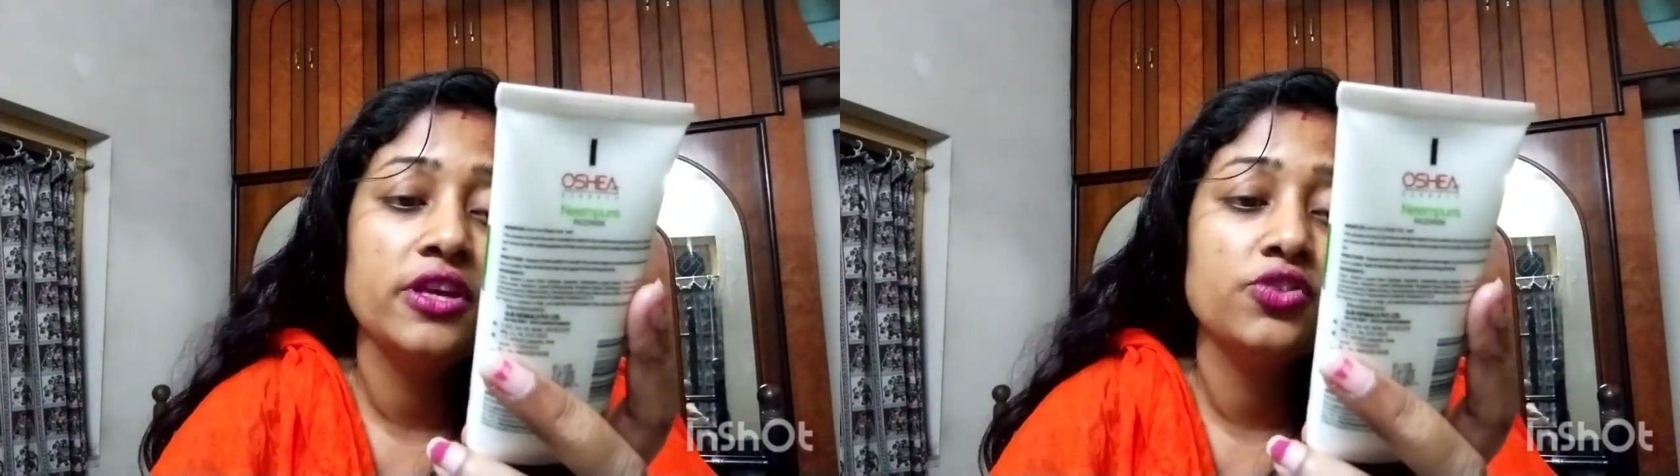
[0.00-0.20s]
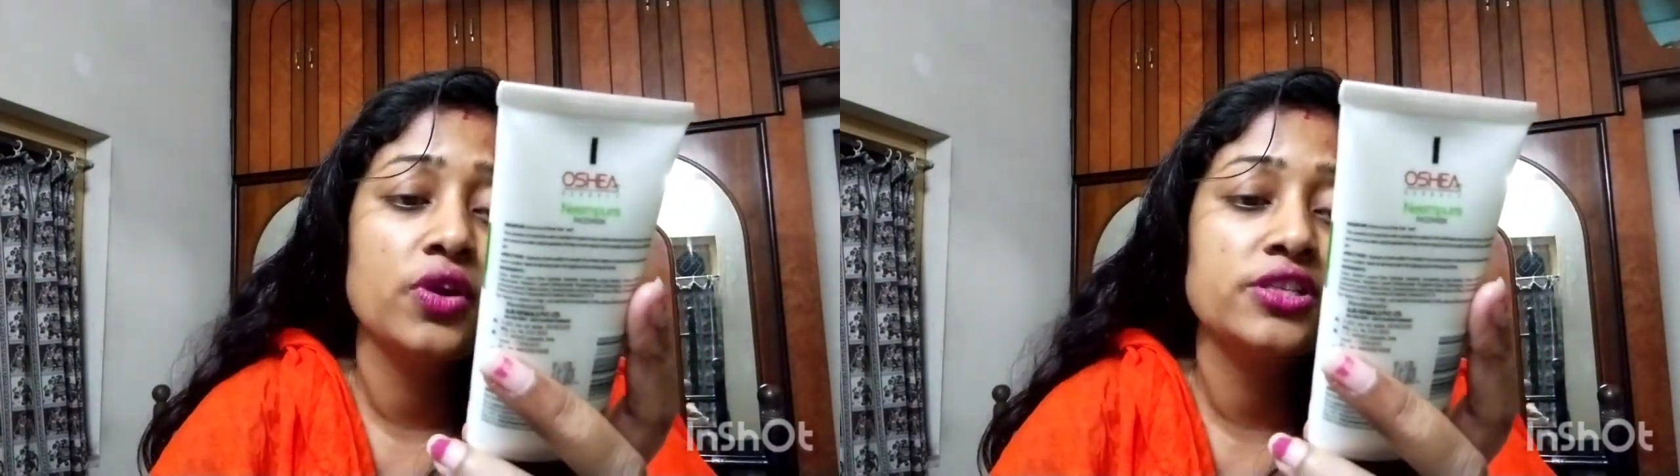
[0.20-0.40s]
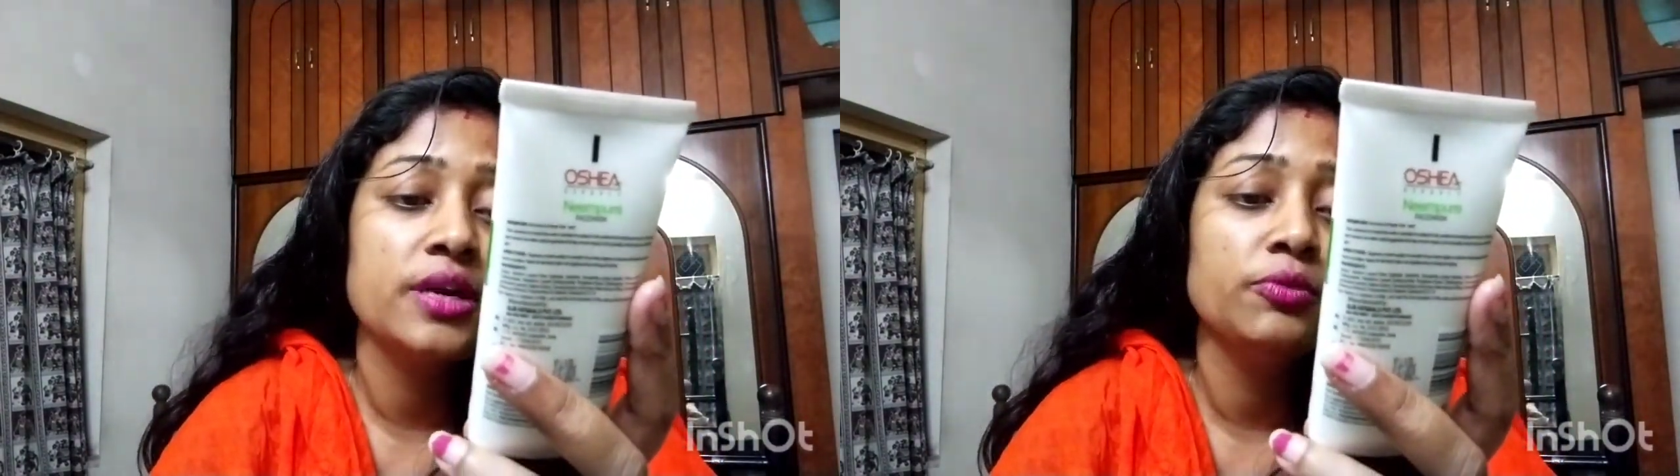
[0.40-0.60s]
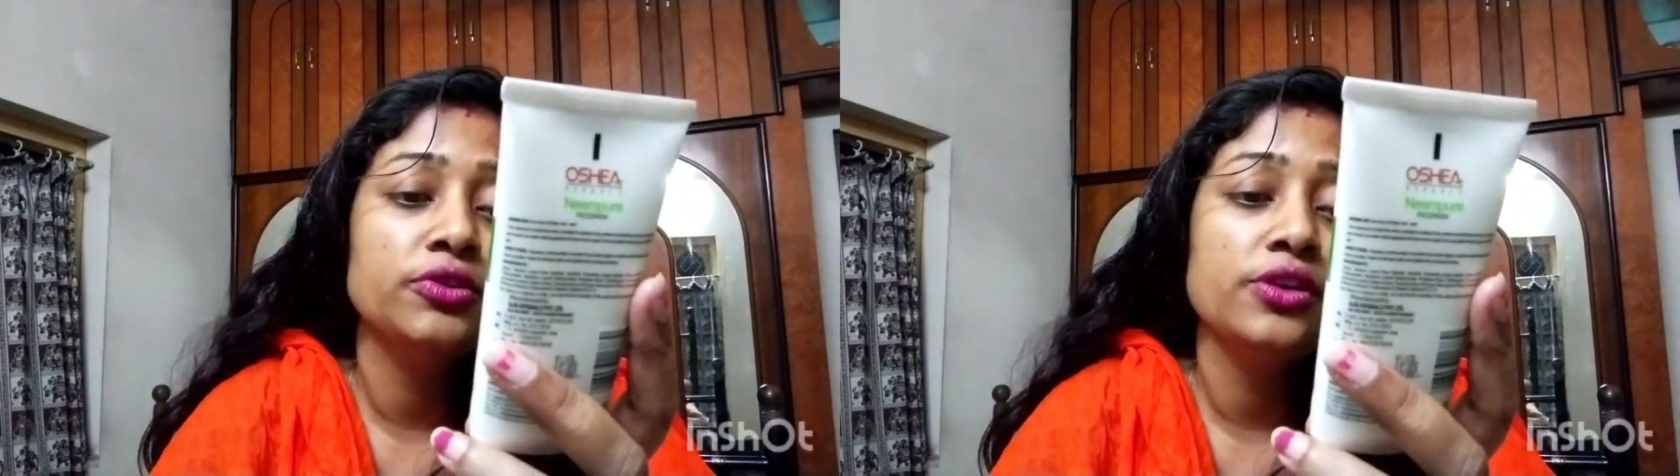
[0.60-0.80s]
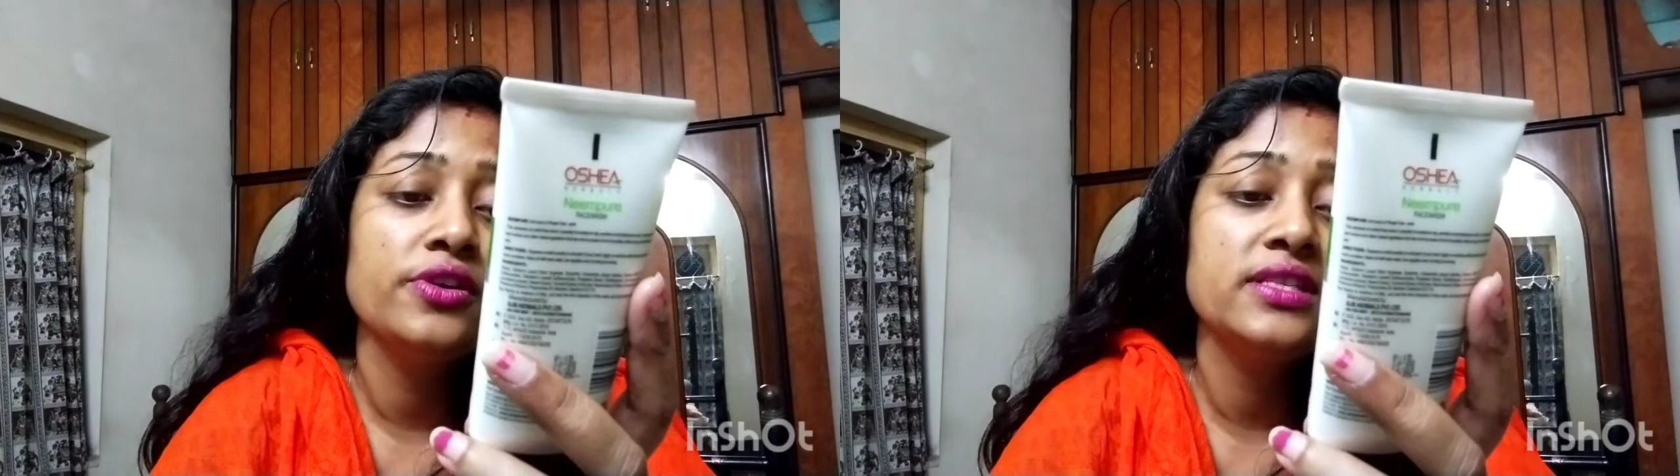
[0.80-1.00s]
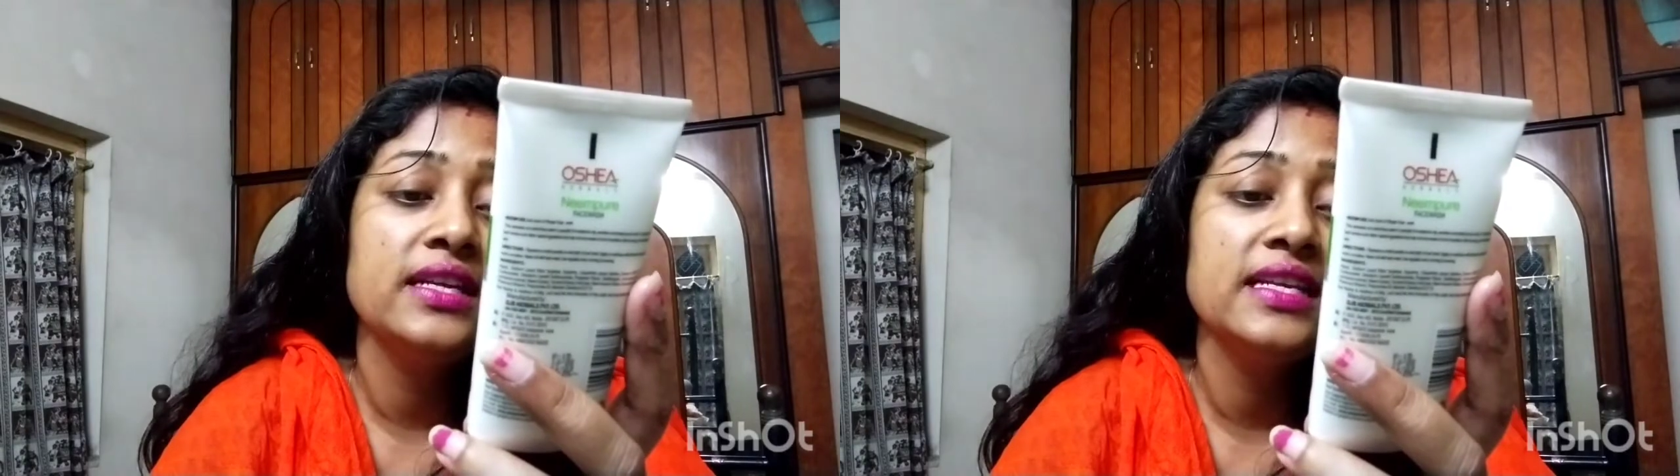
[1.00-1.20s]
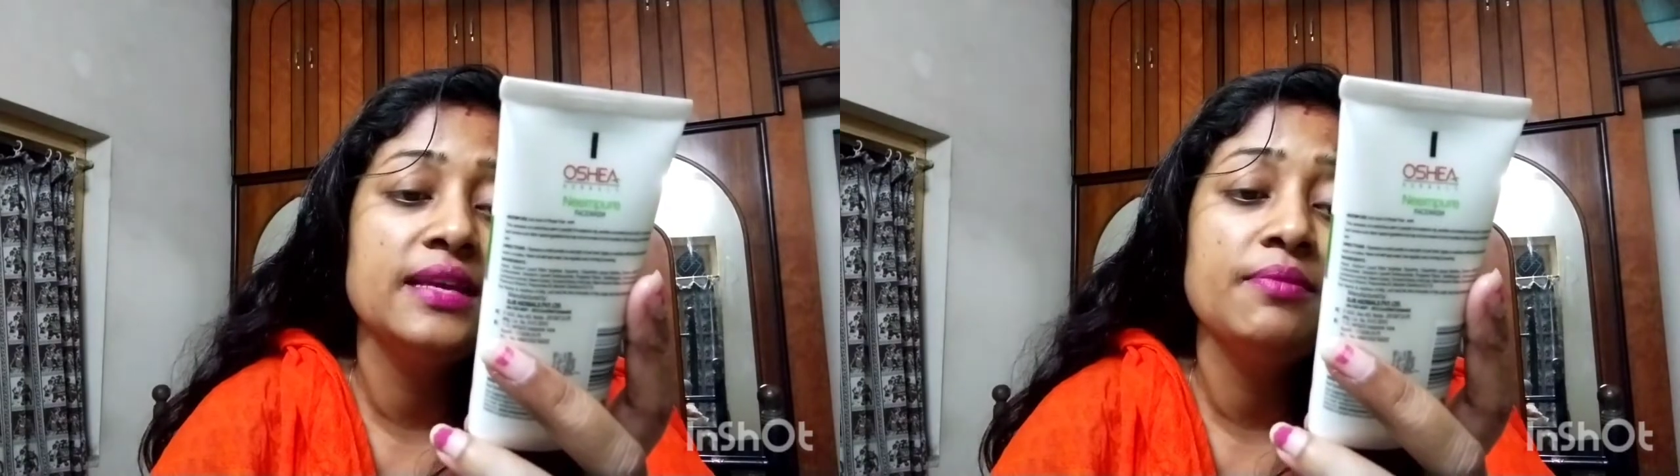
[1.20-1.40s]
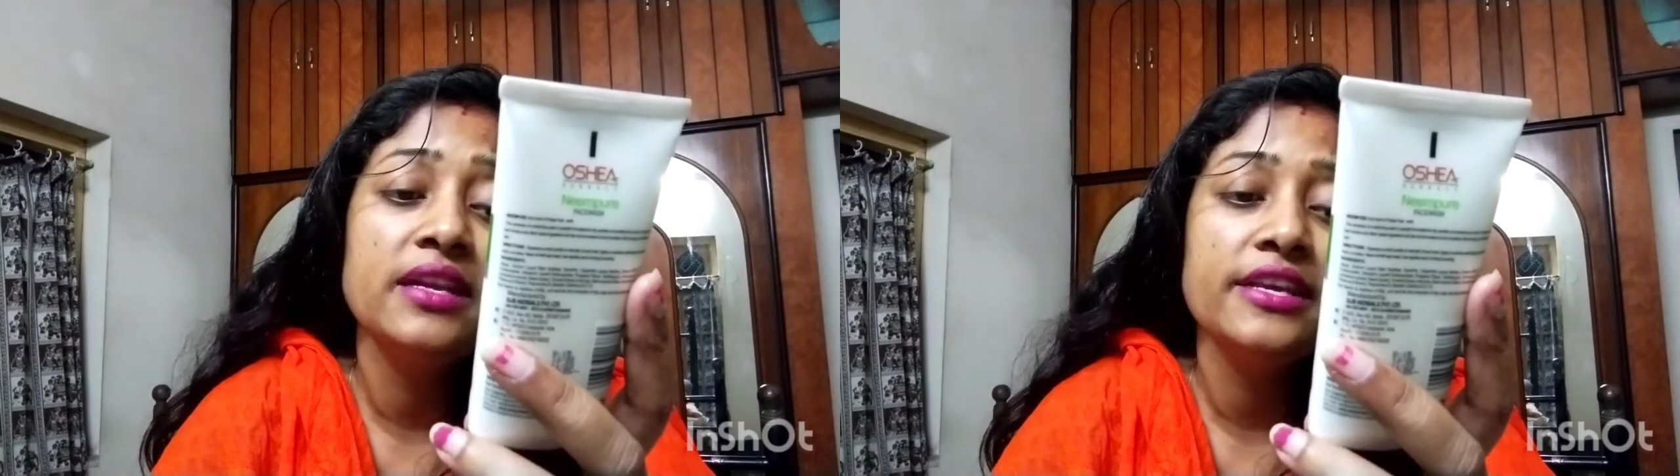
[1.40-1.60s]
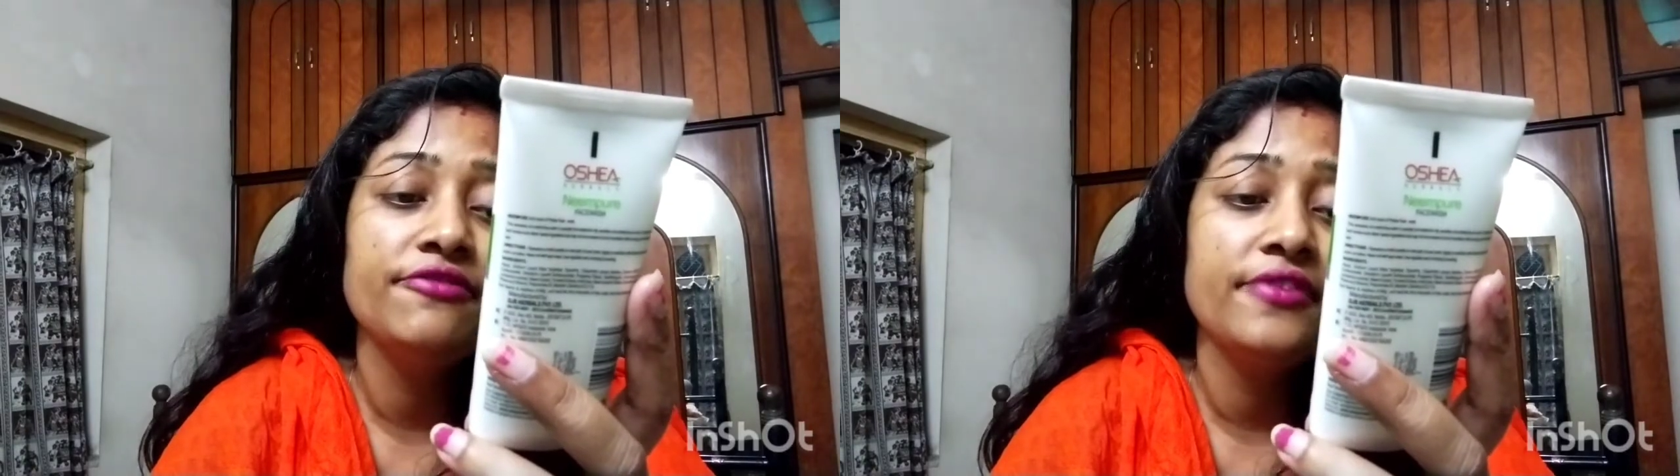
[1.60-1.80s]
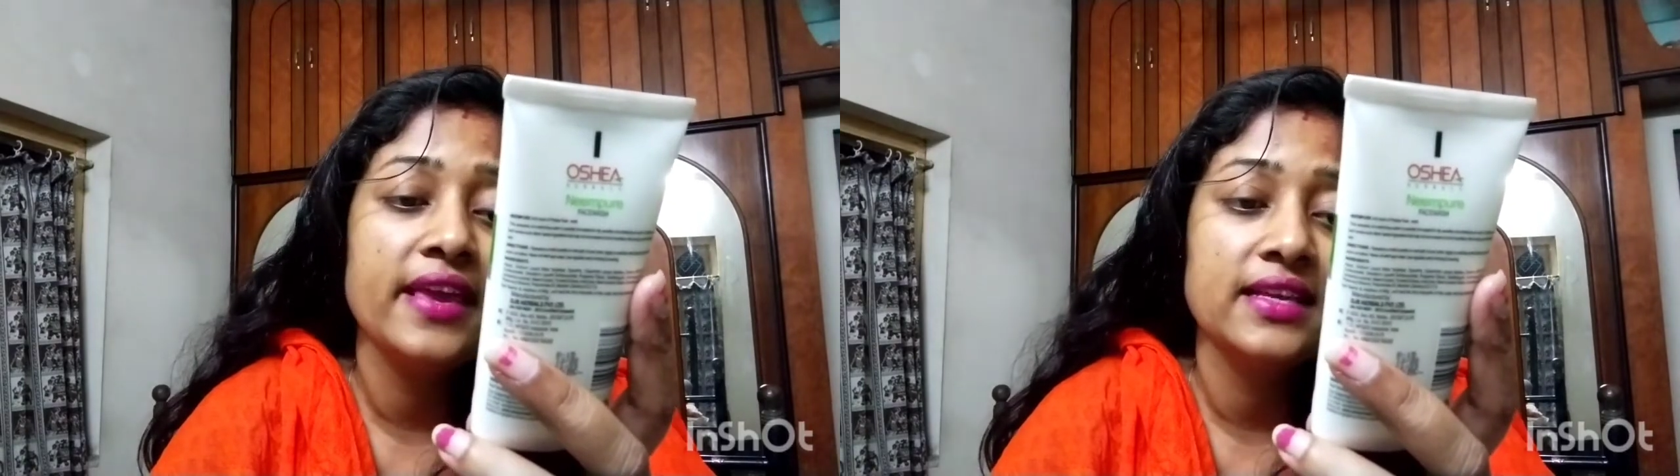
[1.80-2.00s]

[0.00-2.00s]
ফেস ওয়াশটার মধ্যে রয়েছে নিম লিফ